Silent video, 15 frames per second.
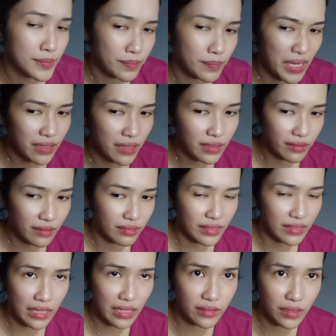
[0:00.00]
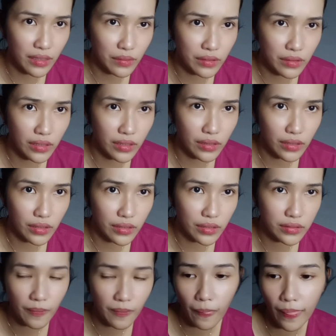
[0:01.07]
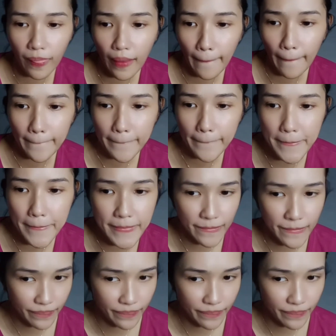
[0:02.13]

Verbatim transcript: Parang nagtan ako dito. Hmm.